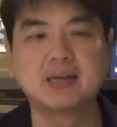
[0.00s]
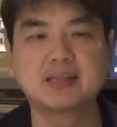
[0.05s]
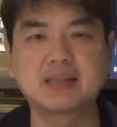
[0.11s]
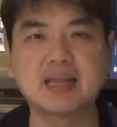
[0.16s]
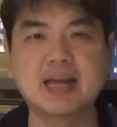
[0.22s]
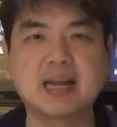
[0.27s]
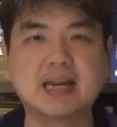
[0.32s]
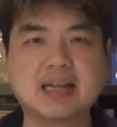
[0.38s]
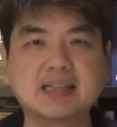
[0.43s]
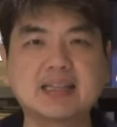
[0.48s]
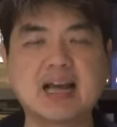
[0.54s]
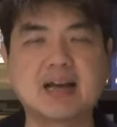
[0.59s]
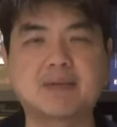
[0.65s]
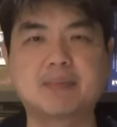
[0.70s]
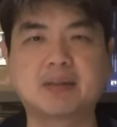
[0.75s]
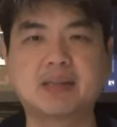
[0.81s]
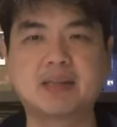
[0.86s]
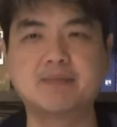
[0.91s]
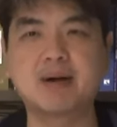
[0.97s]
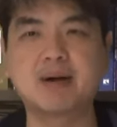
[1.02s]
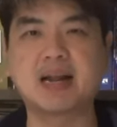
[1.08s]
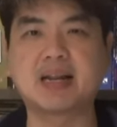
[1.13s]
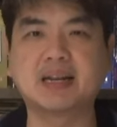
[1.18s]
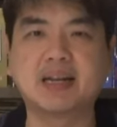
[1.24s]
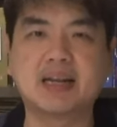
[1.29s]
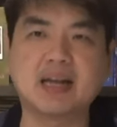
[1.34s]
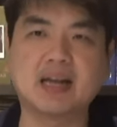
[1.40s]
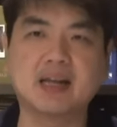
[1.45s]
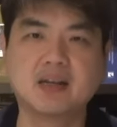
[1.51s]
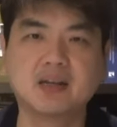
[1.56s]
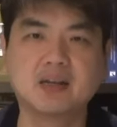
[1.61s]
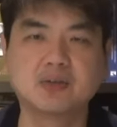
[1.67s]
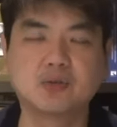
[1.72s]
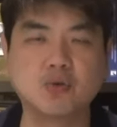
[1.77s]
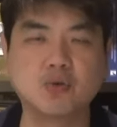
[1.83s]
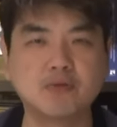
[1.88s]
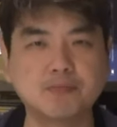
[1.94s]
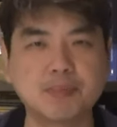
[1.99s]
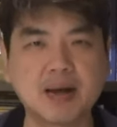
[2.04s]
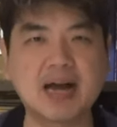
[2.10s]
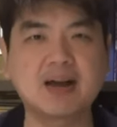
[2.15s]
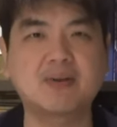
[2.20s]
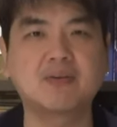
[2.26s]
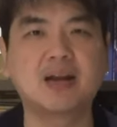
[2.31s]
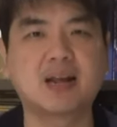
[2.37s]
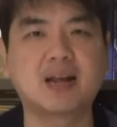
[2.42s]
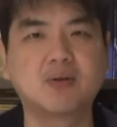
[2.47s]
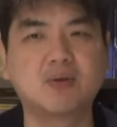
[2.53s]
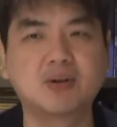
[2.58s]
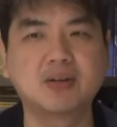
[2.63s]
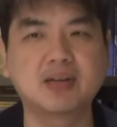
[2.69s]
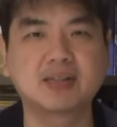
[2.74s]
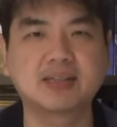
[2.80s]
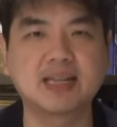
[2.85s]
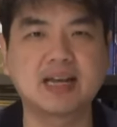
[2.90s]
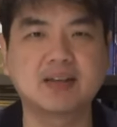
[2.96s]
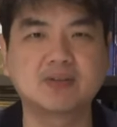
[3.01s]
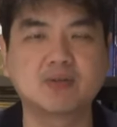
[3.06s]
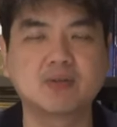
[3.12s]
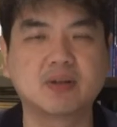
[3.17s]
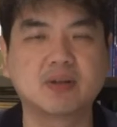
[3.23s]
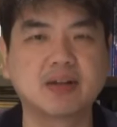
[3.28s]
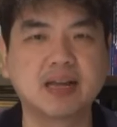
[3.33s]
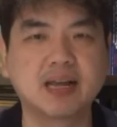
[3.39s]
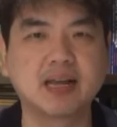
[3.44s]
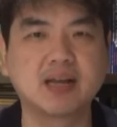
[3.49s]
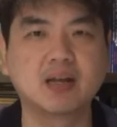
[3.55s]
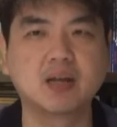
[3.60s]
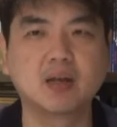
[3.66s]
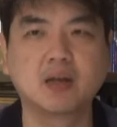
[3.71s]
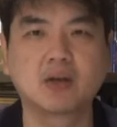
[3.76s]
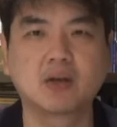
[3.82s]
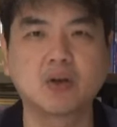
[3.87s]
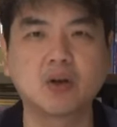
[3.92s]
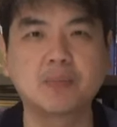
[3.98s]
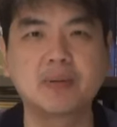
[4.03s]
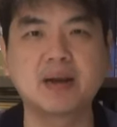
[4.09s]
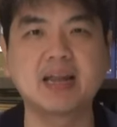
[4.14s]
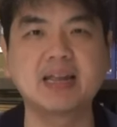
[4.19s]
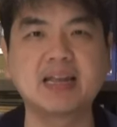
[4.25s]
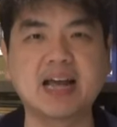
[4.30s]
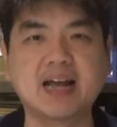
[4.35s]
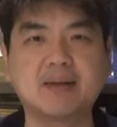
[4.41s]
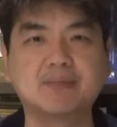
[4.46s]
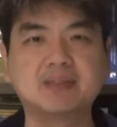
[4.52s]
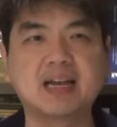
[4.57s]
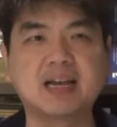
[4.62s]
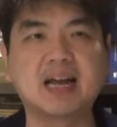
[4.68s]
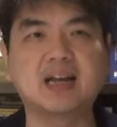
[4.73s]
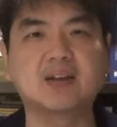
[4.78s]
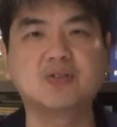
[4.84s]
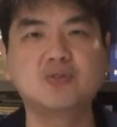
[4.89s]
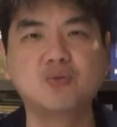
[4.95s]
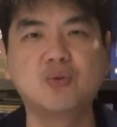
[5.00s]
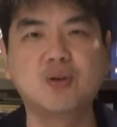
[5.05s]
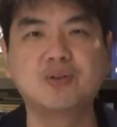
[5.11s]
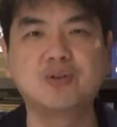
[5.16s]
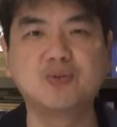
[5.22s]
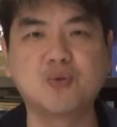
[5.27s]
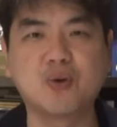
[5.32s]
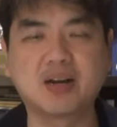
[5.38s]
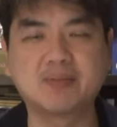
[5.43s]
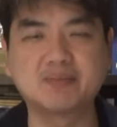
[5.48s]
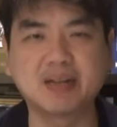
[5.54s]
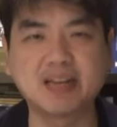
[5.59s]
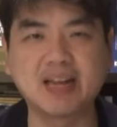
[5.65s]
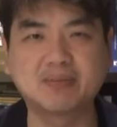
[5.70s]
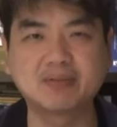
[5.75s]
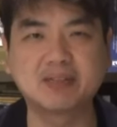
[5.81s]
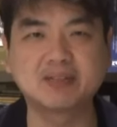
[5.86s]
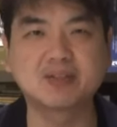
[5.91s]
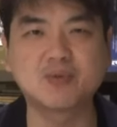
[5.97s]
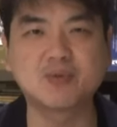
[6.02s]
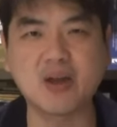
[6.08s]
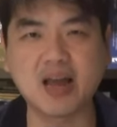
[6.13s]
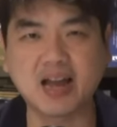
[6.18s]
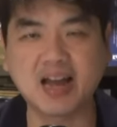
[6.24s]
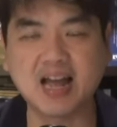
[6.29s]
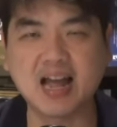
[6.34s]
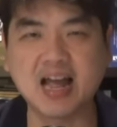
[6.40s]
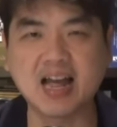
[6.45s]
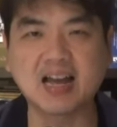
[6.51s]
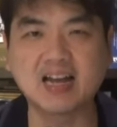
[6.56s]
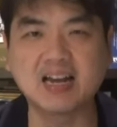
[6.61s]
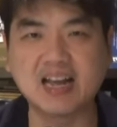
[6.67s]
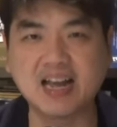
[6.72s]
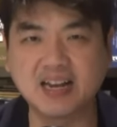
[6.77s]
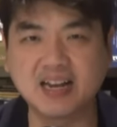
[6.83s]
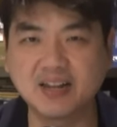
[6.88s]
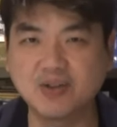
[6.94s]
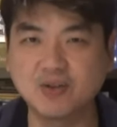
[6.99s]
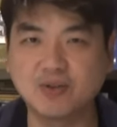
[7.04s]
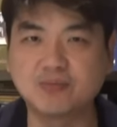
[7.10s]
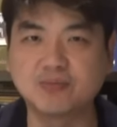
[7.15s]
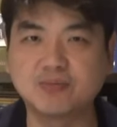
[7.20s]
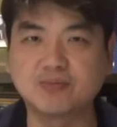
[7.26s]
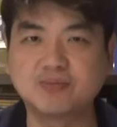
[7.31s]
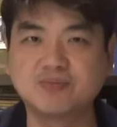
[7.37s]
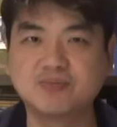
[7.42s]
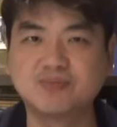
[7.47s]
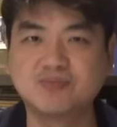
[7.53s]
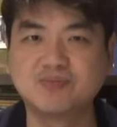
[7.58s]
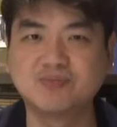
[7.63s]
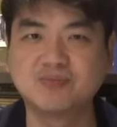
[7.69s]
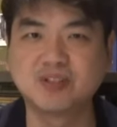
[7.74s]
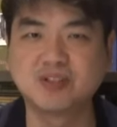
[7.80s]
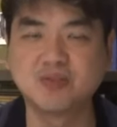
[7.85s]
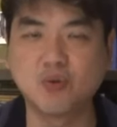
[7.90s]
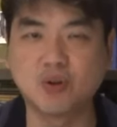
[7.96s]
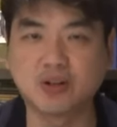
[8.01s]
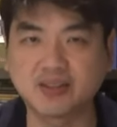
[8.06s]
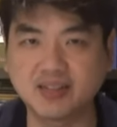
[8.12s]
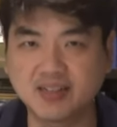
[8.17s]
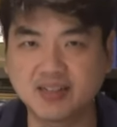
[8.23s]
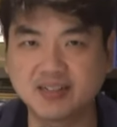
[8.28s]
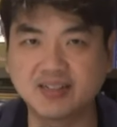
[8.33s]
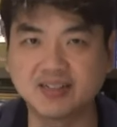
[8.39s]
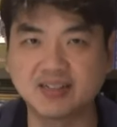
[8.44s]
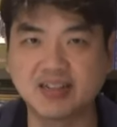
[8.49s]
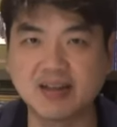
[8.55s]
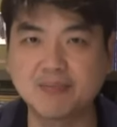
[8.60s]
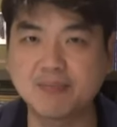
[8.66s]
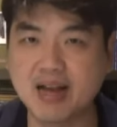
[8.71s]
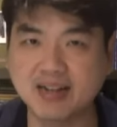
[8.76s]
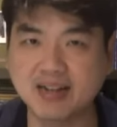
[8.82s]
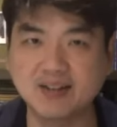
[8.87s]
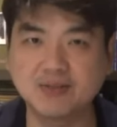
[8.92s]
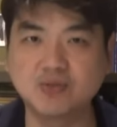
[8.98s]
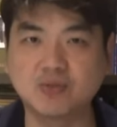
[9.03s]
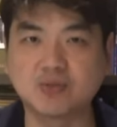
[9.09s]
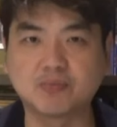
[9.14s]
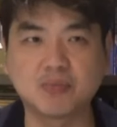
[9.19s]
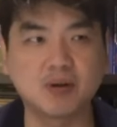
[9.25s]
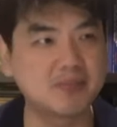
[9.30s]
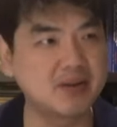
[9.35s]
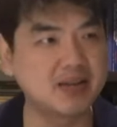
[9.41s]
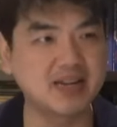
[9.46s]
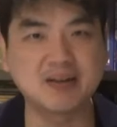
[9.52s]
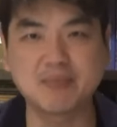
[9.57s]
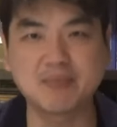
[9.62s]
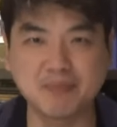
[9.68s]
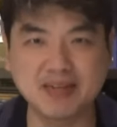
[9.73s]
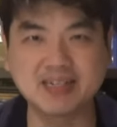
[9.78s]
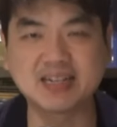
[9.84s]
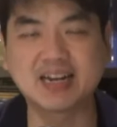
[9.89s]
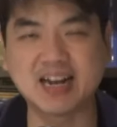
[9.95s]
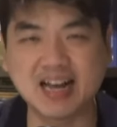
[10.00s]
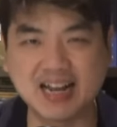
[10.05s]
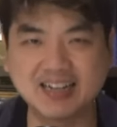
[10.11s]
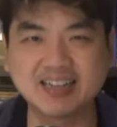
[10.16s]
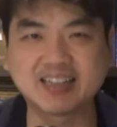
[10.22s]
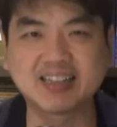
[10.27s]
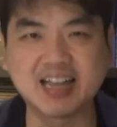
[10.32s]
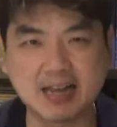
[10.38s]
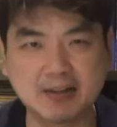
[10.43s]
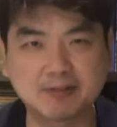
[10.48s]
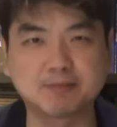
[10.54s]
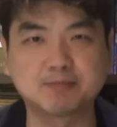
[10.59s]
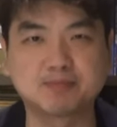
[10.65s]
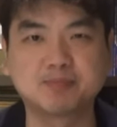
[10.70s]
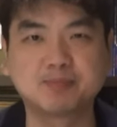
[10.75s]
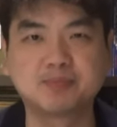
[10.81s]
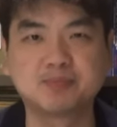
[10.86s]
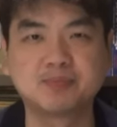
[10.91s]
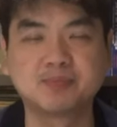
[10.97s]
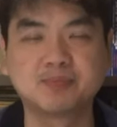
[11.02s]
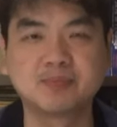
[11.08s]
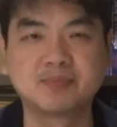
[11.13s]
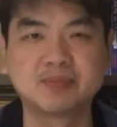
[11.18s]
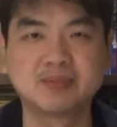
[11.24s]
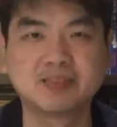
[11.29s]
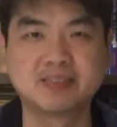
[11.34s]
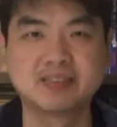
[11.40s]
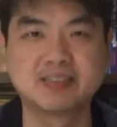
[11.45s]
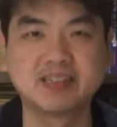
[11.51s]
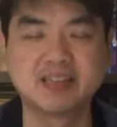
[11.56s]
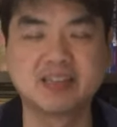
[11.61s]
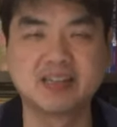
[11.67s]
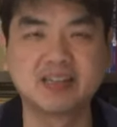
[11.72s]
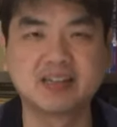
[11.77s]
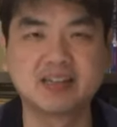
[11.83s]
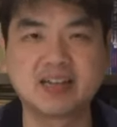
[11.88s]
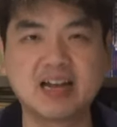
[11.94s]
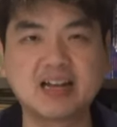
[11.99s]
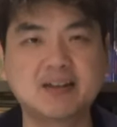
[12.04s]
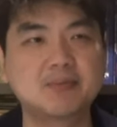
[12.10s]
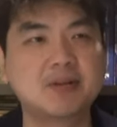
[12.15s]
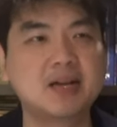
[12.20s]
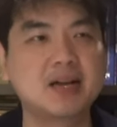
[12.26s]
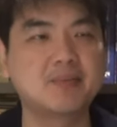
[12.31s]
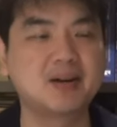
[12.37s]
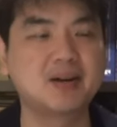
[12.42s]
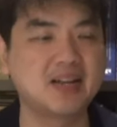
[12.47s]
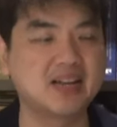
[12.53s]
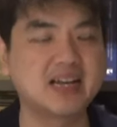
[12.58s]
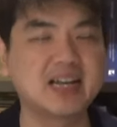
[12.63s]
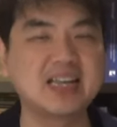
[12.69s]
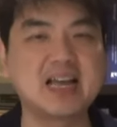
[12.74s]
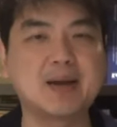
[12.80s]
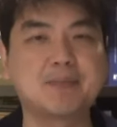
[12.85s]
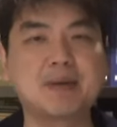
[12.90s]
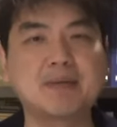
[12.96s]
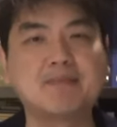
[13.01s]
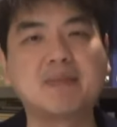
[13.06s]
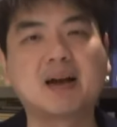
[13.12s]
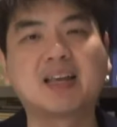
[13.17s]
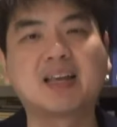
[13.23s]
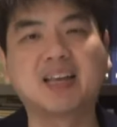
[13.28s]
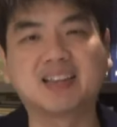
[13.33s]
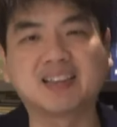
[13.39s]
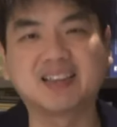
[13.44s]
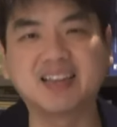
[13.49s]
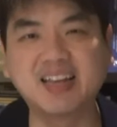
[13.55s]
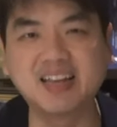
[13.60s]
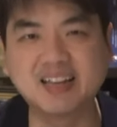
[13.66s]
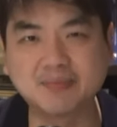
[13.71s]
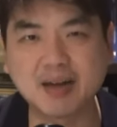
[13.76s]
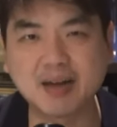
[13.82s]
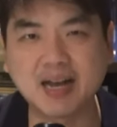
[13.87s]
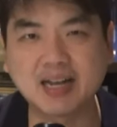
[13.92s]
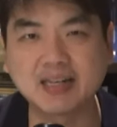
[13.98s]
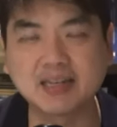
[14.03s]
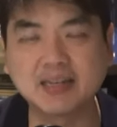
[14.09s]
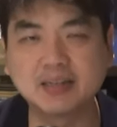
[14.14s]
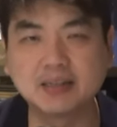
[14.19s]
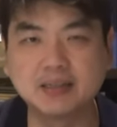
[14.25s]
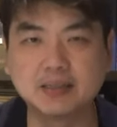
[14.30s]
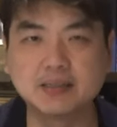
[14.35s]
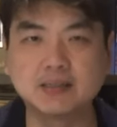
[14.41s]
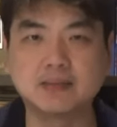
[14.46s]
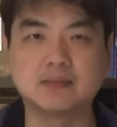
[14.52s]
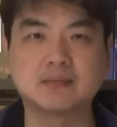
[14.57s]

แต่ในทางปฏิบัติเนี่ย ทุกพักเวลาลงเลือกตั้งทุกวันเนี่ยก็พยายามจะยั่วยวน พยายามจะแสวงหาคะแนนนิยมโหวตเตอร์ให้มากที่สุด เพราะไม่งั้นมันไม่ชนะเลือกตั้ง การเมืองมันเลยขยับเป็นมาร์เก็ตติ้งมากยิ่งขึ้น